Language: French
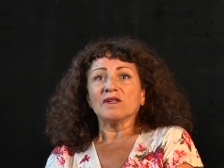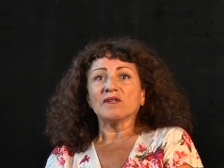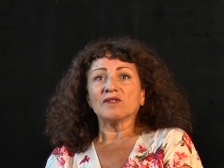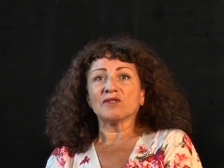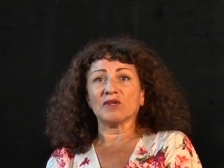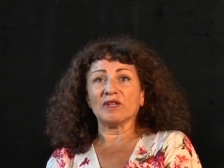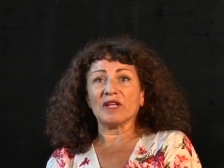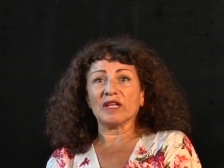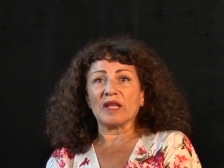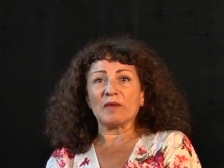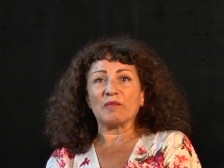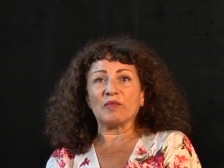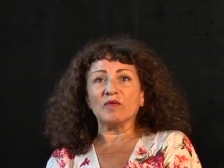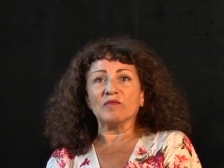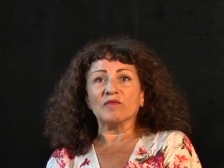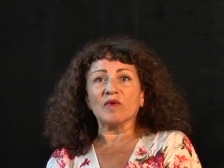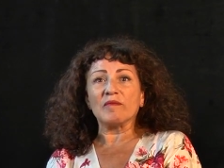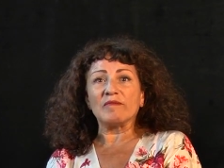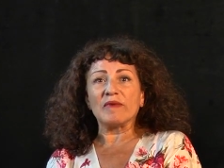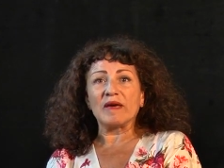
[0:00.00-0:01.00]
je n'étais plus
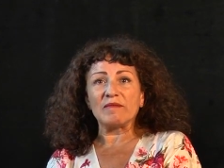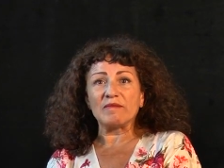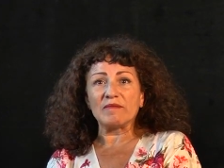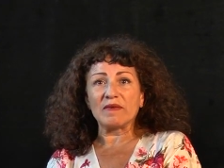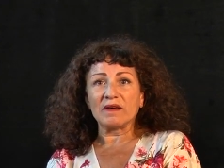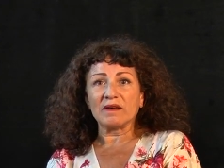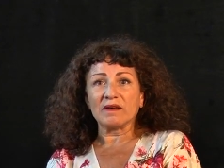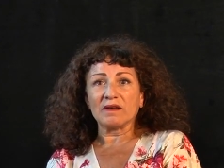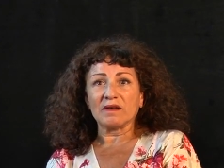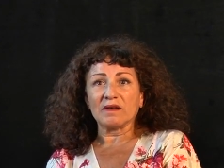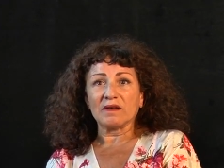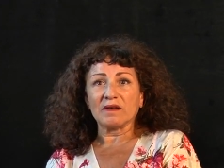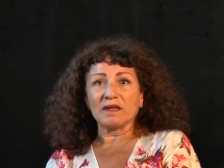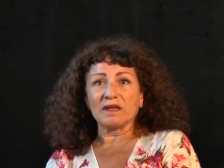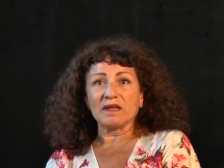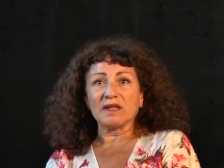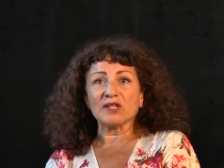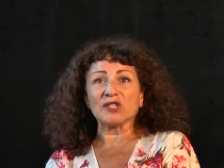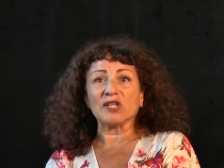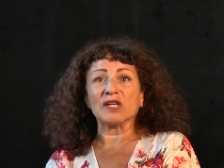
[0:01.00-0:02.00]
moi-même.
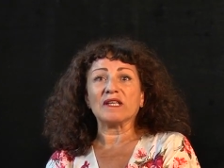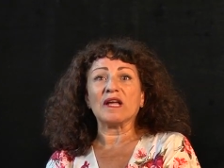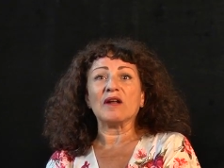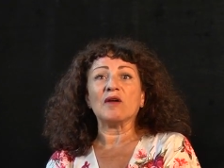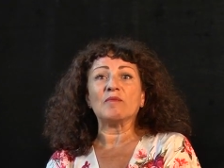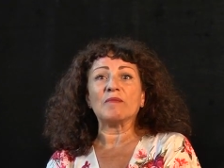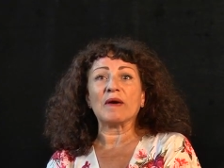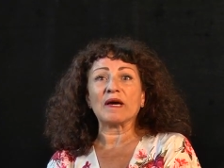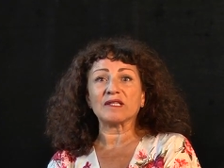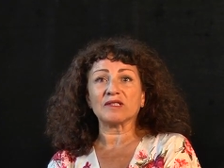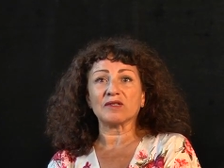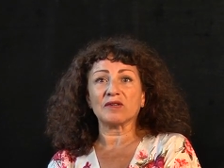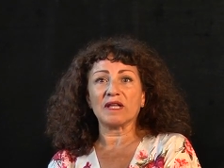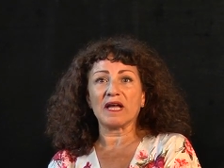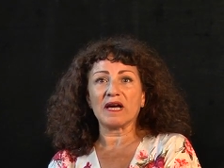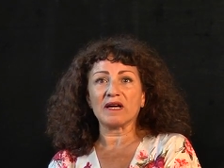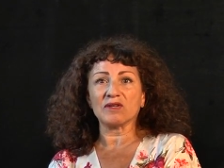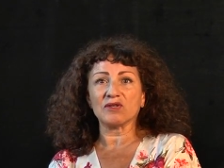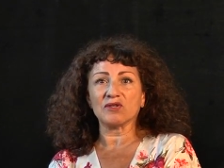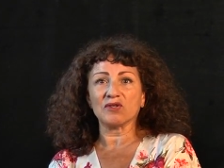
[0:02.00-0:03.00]
J'étais le
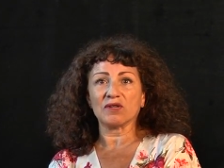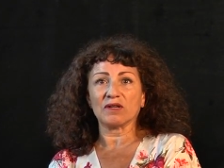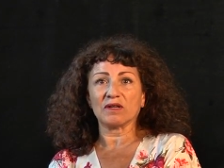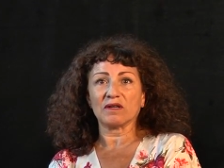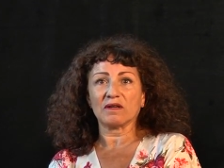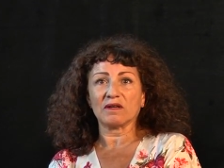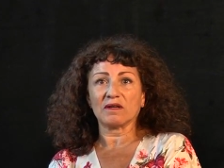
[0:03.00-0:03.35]
personnage.